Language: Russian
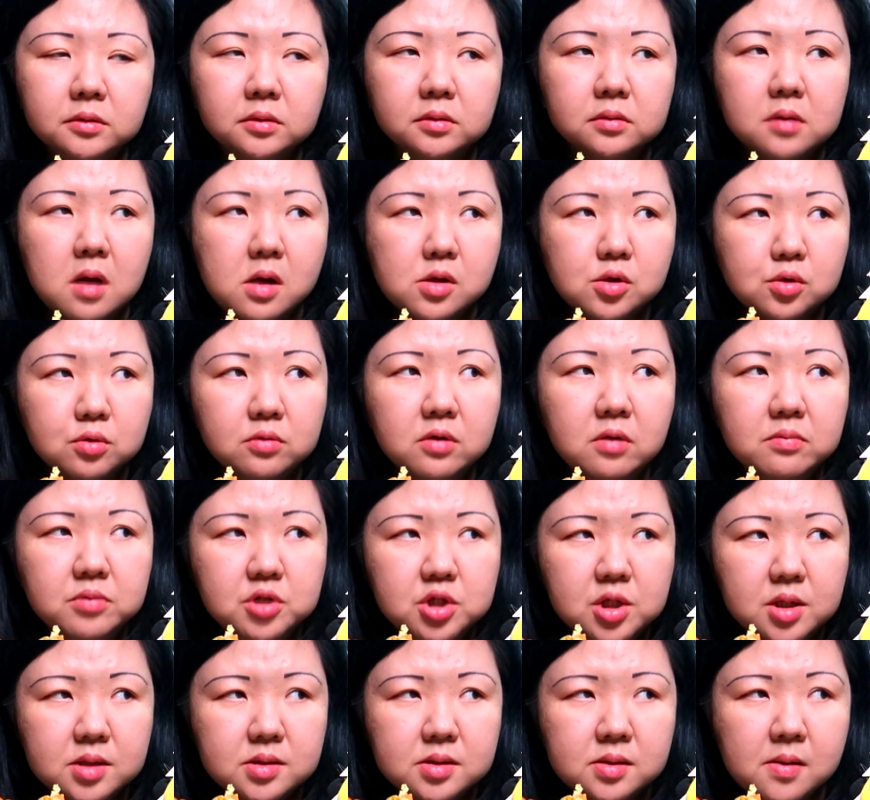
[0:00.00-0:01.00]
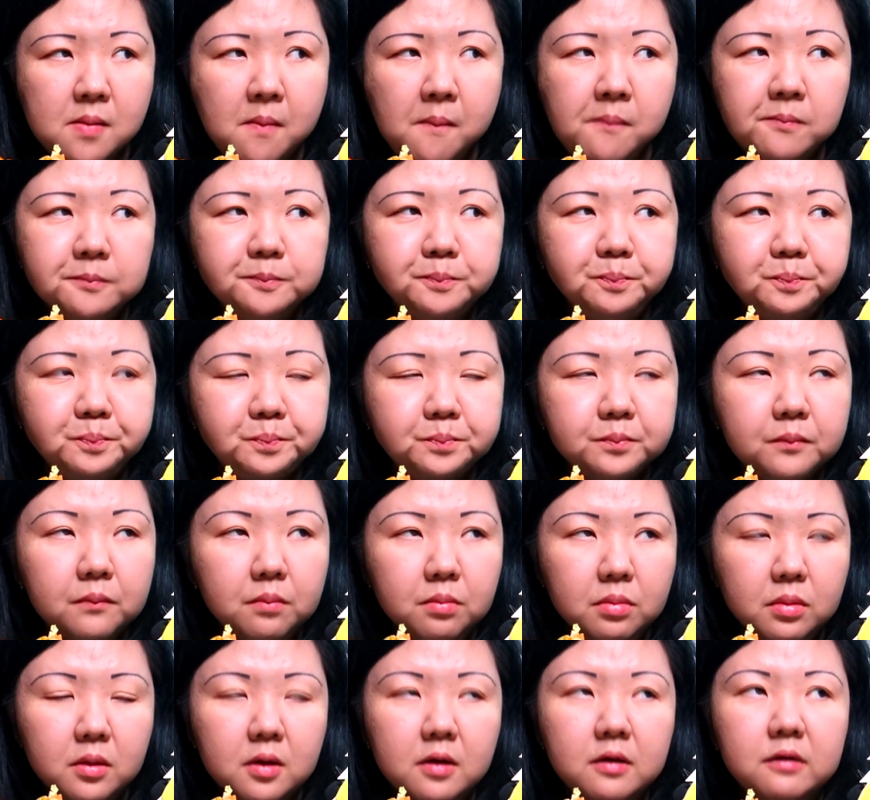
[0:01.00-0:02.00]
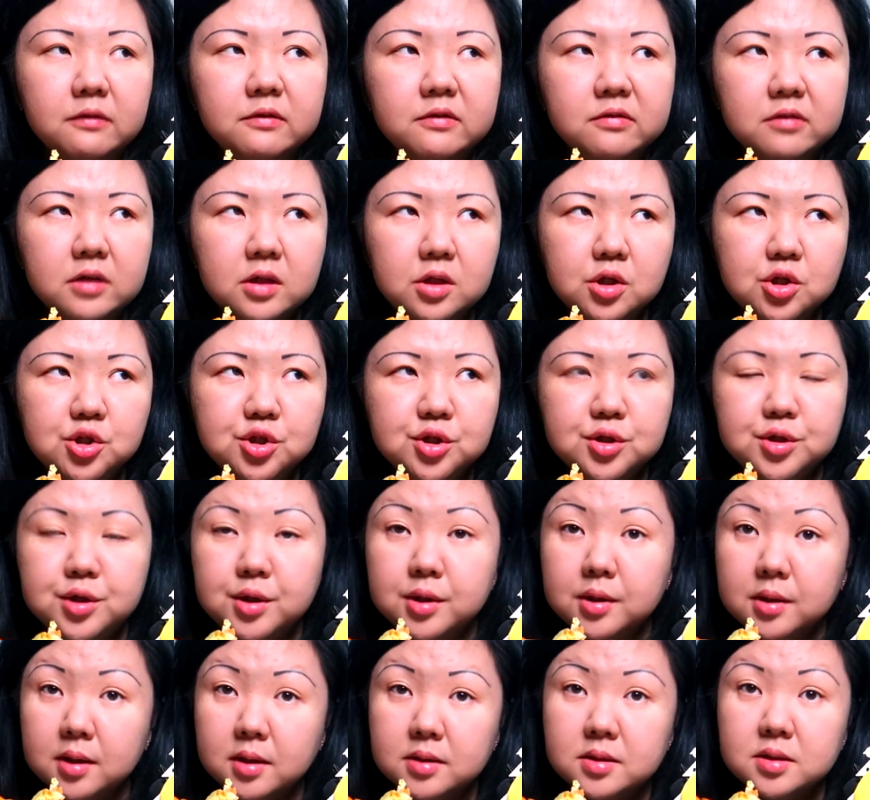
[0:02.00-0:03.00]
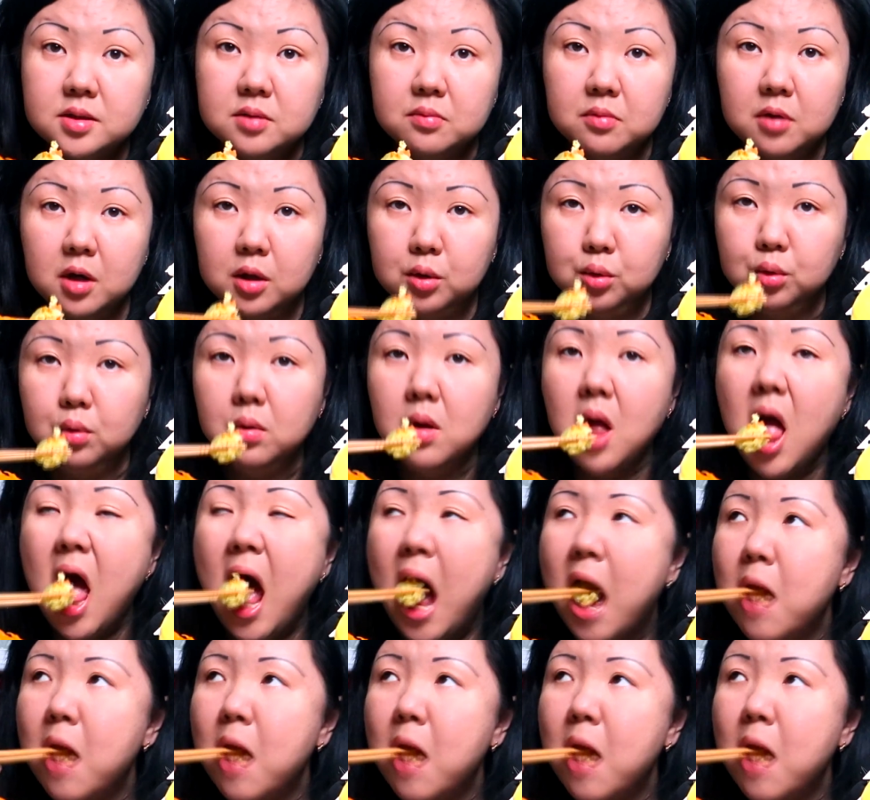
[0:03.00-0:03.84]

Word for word: Скажу вам честно, в 2013 году